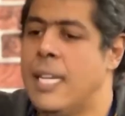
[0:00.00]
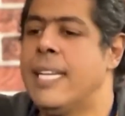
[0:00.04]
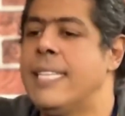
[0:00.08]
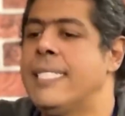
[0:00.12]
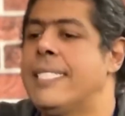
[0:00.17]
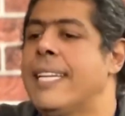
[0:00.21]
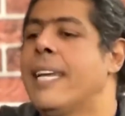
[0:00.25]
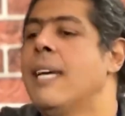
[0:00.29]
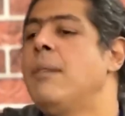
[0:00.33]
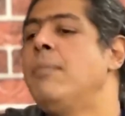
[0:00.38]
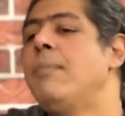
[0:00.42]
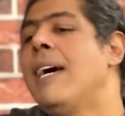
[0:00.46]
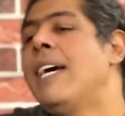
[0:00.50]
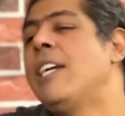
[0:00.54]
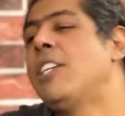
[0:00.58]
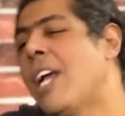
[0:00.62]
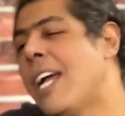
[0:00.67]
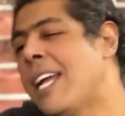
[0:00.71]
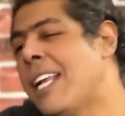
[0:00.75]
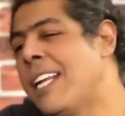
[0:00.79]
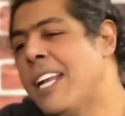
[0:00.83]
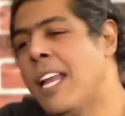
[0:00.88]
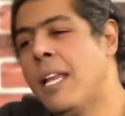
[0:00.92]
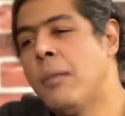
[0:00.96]
اذا كان بقى
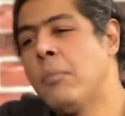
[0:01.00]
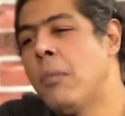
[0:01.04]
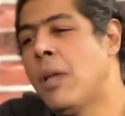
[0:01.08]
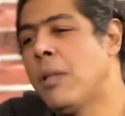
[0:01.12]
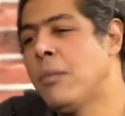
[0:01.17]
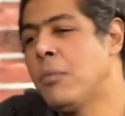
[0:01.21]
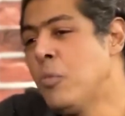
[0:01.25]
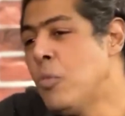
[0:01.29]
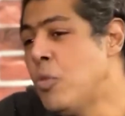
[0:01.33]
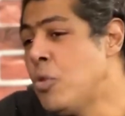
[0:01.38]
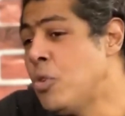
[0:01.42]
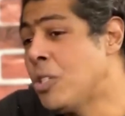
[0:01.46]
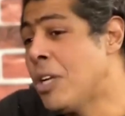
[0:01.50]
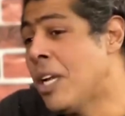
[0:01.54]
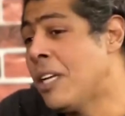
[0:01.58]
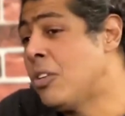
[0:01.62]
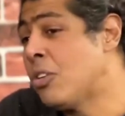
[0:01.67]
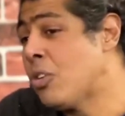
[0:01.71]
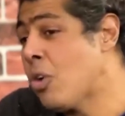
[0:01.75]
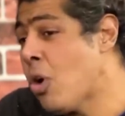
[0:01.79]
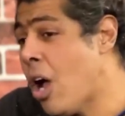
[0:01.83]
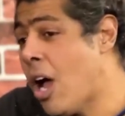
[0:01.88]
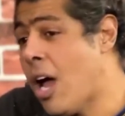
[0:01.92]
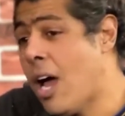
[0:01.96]
شكلا مضمونا
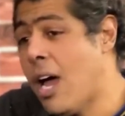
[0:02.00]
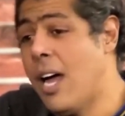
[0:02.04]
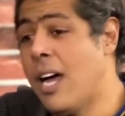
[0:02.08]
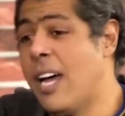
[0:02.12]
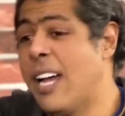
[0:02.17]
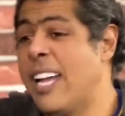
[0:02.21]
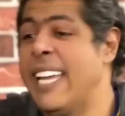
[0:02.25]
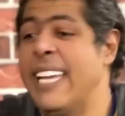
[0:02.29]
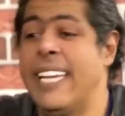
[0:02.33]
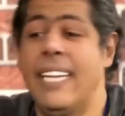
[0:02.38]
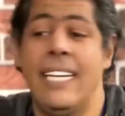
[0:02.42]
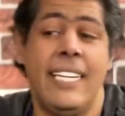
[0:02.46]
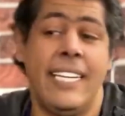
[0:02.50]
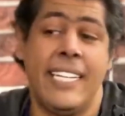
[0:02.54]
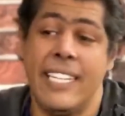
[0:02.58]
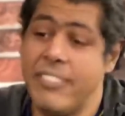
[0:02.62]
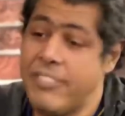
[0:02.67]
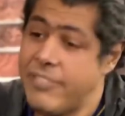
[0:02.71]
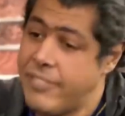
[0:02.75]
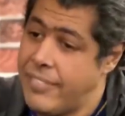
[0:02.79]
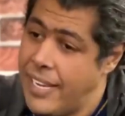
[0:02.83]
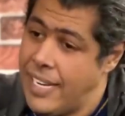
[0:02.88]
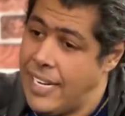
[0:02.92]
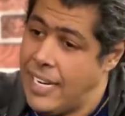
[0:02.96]
روحها اللي جه
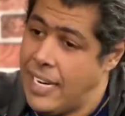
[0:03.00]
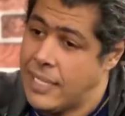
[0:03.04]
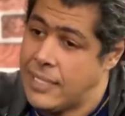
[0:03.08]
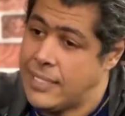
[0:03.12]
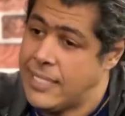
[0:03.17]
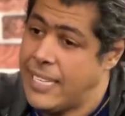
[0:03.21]
في بالك